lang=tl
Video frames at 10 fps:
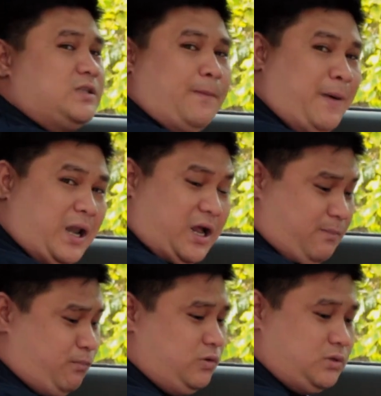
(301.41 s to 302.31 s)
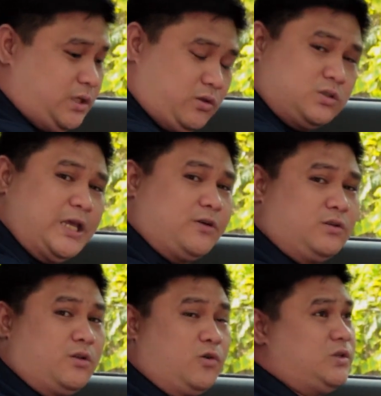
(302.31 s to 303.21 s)
napalaki po nung nitong
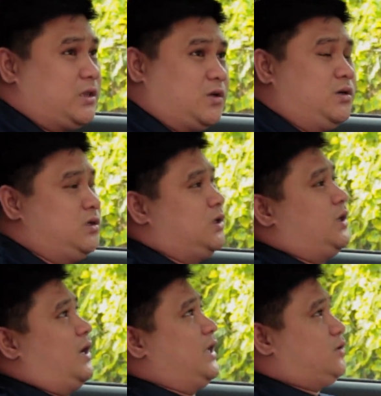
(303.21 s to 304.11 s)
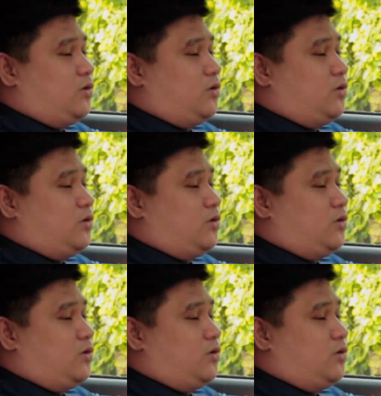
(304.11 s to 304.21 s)
second row na to. At